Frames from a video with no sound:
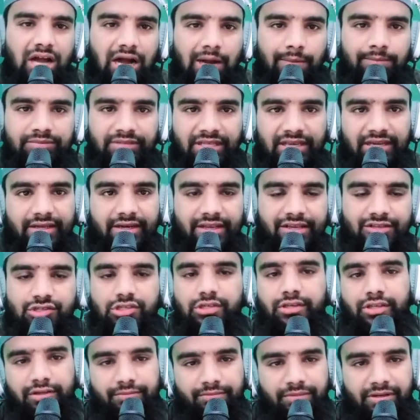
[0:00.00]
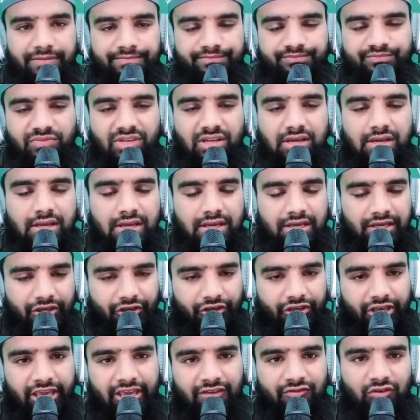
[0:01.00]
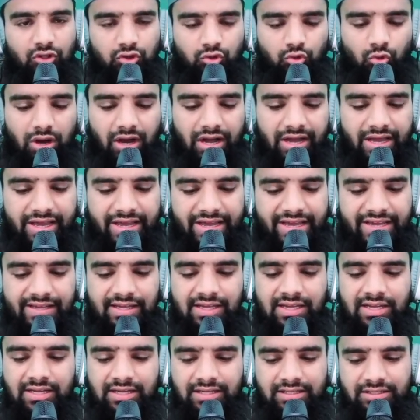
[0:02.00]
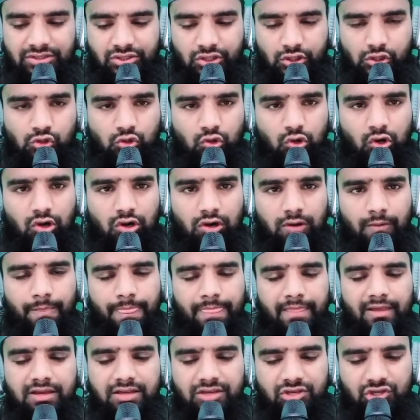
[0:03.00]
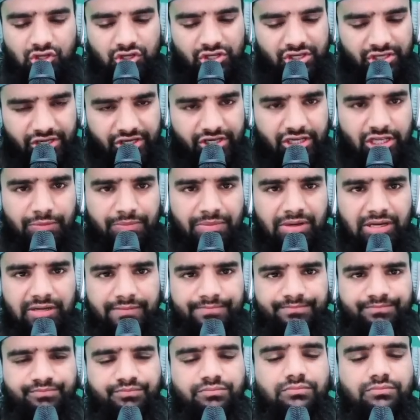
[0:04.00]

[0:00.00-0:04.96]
आप देख रहे हैं स्क्रीन पर यही वो दुआ है जिसको शिरीनी पर